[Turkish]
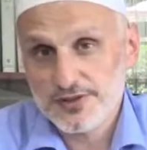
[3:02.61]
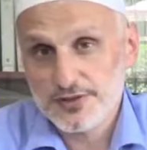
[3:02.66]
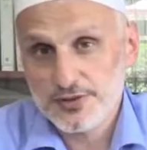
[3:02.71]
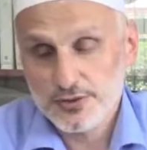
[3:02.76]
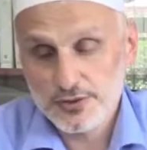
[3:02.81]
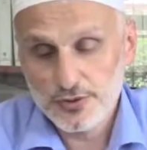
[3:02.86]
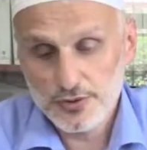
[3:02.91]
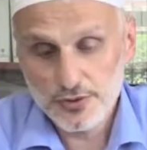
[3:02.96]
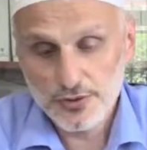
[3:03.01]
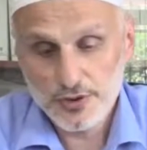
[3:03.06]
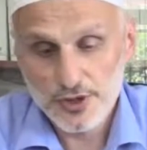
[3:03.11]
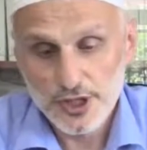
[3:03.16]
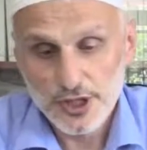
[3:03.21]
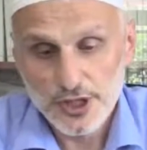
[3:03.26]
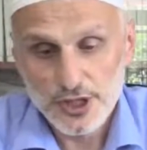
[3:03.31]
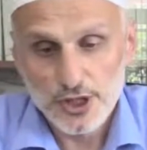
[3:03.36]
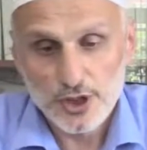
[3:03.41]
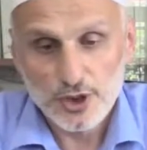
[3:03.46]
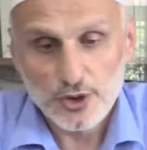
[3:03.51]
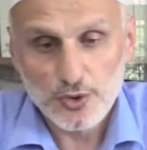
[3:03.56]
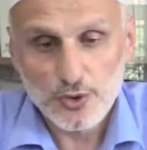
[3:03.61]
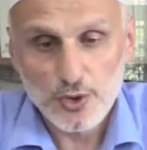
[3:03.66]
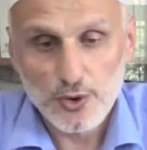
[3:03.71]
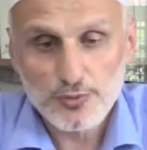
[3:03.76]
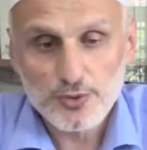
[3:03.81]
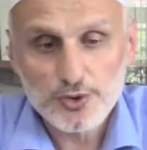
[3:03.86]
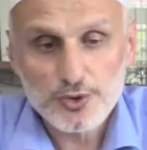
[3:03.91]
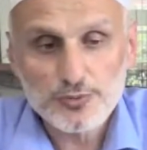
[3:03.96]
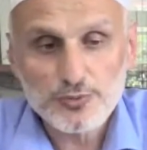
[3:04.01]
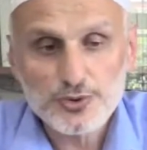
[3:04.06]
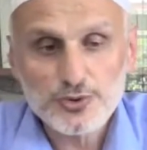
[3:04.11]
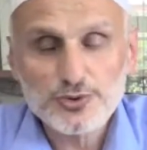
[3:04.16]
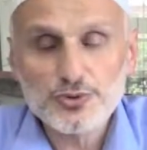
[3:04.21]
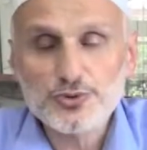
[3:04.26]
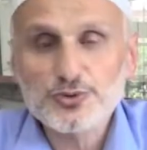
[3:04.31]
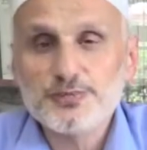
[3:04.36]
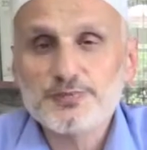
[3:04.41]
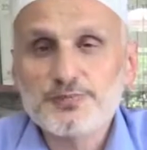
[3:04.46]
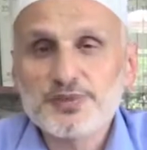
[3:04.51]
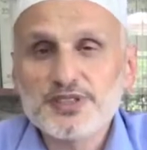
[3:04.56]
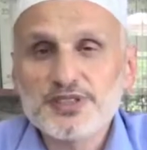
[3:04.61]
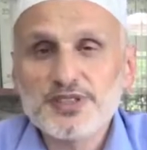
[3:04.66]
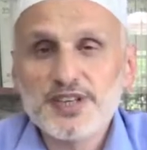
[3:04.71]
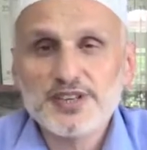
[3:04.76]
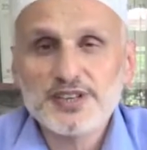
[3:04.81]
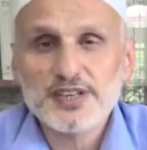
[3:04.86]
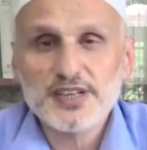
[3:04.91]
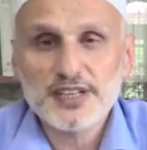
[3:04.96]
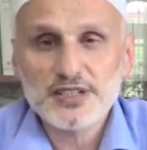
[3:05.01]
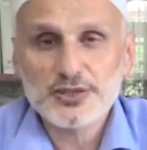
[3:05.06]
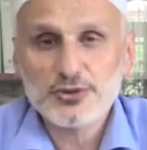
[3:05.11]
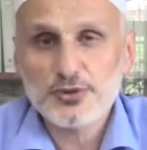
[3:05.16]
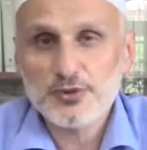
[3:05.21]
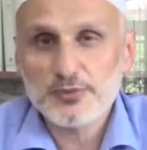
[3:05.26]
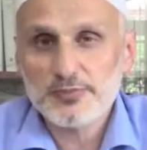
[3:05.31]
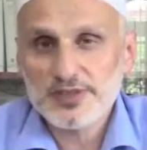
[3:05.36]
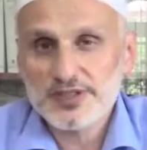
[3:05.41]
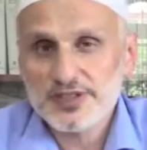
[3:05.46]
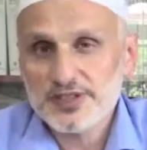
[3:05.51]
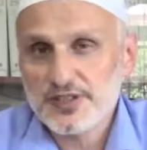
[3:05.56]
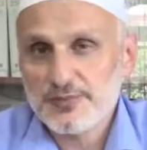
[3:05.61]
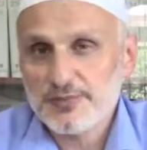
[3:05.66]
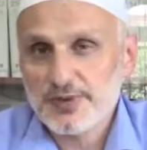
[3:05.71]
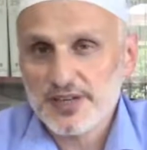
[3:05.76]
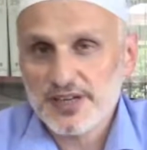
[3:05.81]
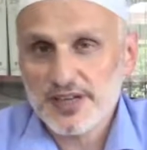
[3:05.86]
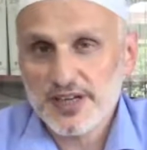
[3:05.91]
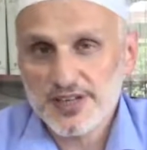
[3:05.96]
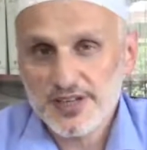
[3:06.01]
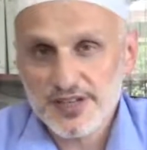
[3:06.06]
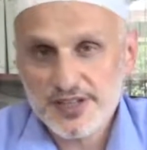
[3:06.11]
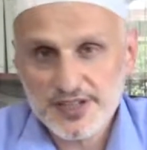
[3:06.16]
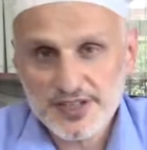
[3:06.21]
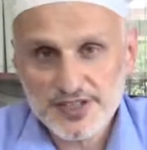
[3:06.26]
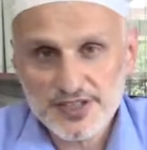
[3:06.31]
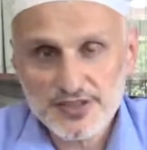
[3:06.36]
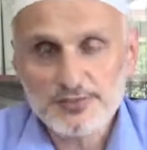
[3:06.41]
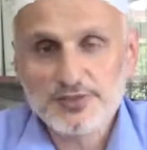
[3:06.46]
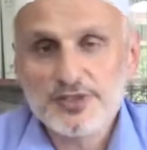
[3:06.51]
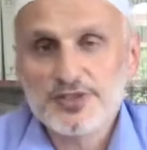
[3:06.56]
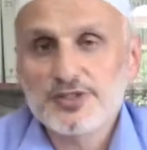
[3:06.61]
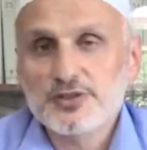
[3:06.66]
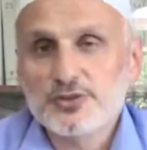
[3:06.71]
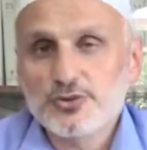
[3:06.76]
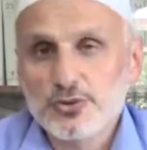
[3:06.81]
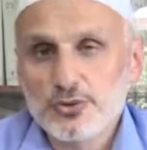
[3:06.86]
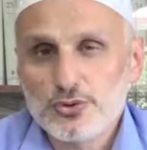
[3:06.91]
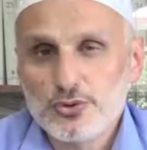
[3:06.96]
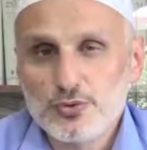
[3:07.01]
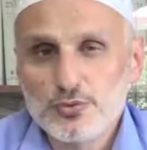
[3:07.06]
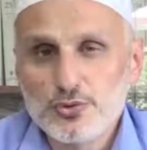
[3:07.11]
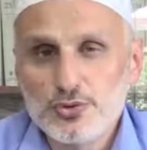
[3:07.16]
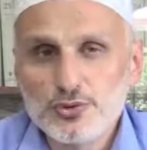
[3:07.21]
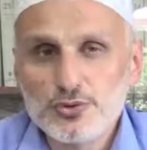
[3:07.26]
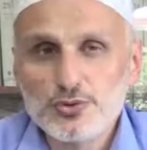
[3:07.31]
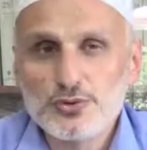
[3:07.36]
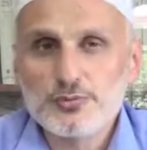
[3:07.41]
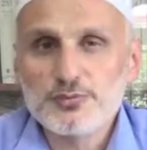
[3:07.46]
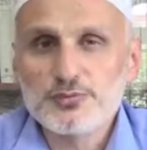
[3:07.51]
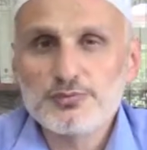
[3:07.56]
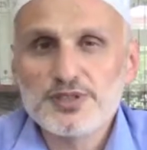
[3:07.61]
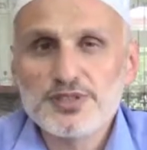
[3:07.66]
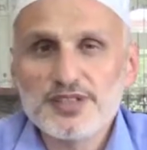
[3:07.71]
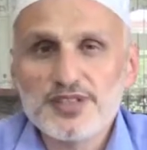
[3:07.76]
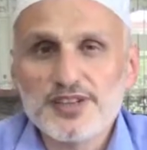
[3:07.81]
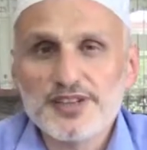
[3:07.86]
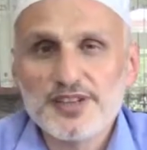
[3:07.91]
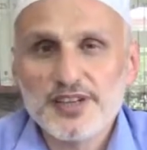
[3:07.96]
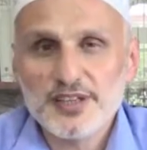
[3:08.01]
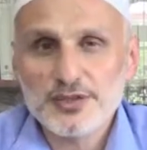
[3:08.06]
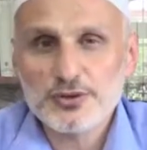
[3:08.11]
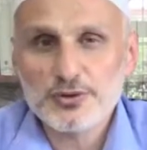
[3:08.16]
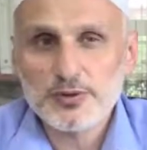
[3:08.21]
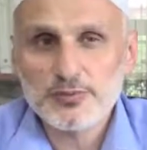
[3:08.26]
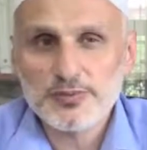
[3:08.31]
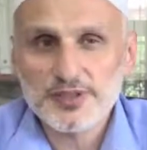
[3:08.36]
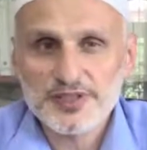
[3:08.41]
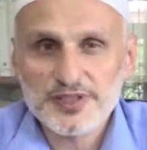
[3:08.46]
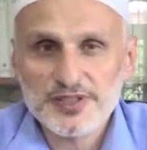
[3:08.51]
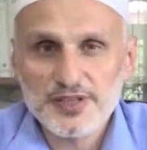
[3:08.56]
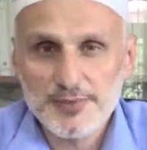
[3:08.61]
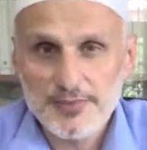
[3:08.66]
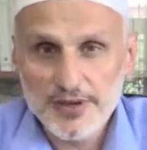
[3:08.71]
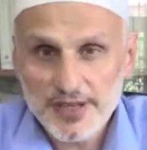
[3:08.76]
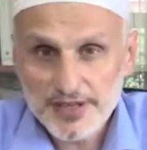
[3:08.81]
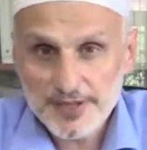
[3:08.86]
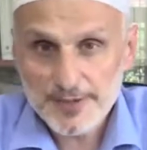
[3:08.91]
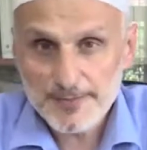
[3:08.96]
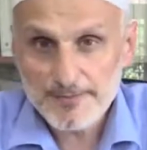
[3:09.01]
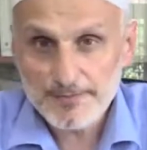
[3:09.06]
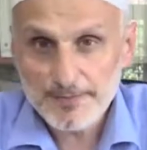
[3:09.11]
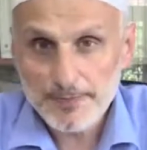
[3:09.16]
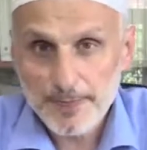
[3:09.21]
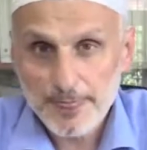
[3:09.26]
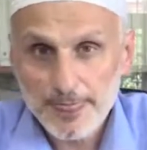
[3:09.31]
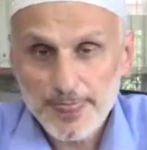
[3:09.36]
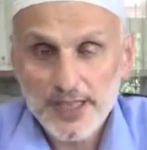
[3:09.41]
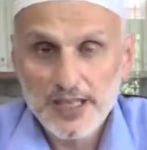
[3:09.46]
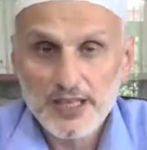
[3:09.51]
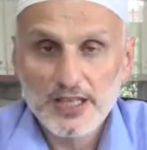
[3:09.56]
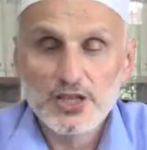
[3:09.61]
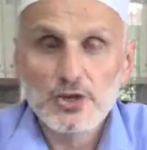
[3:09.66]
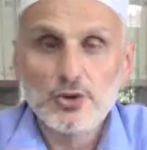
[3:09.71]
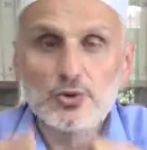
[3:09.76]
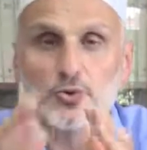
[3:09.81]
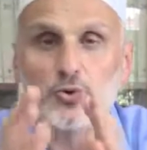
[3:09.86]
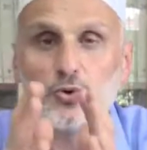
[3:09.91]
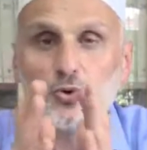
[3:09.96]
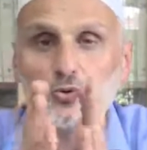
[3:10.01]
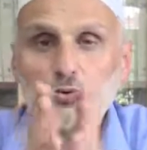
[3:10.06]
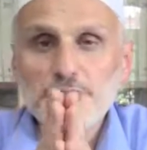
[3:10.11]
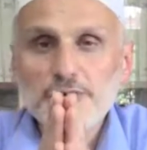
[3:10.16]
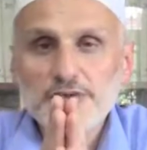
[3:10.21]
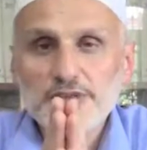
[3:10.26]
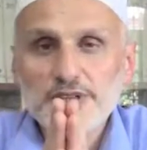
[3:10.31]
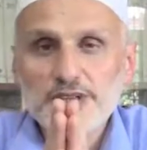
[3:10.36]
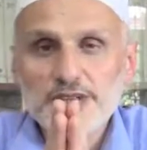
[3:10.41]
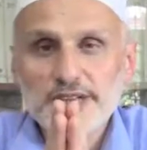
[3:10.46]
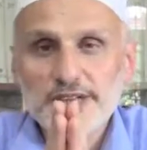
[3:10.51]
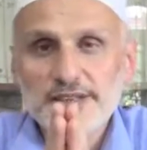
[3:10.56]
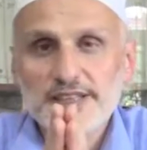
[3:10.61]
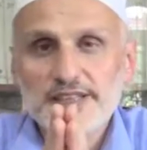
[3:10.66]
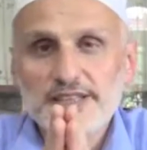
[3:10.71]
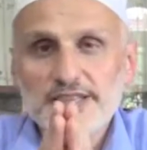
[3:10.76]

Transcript: Çünkü komşumuzun bizden razı olması demek, arkadaşımızın, dostumuzun bizden razı olması demek, onunla